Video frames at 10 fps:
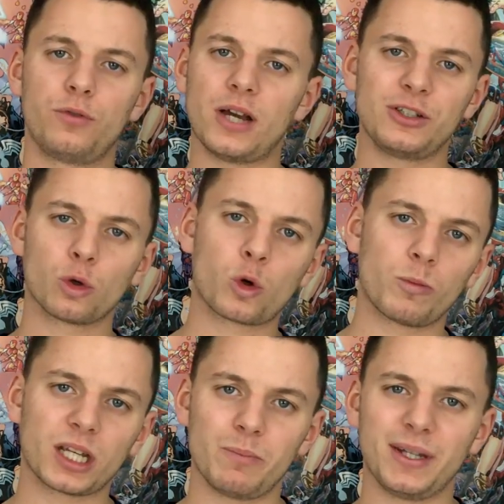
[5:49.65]
Vous l'avez donc
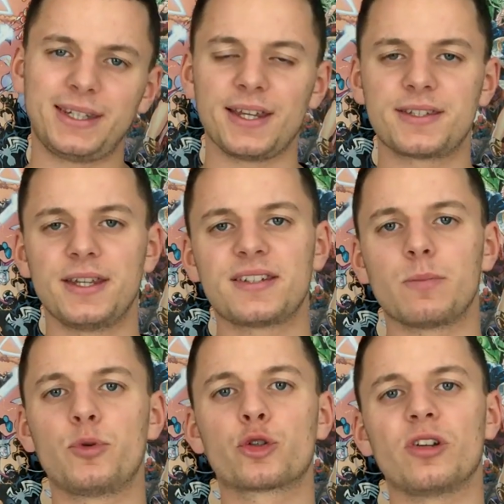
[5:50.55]
compris, PTSD
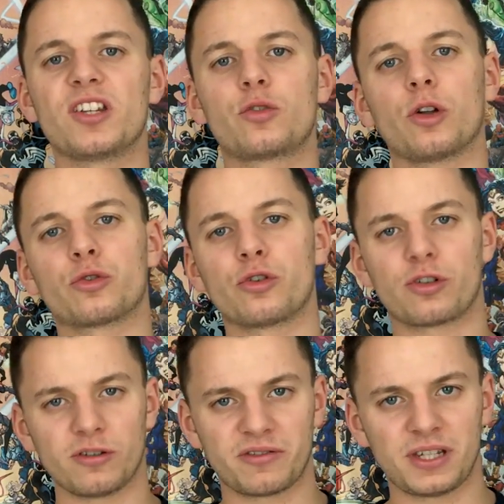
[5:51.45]
c'est plus que l'histoire d'une
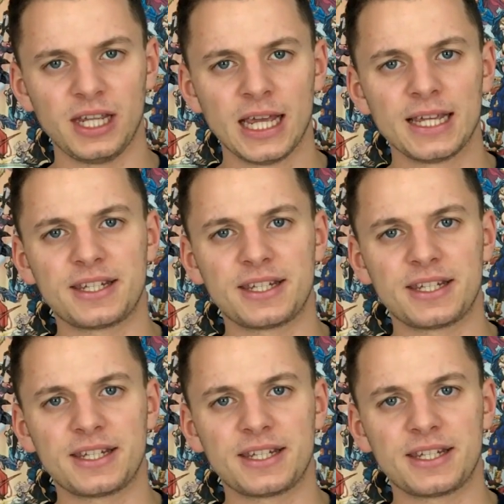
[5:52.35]
jeune fille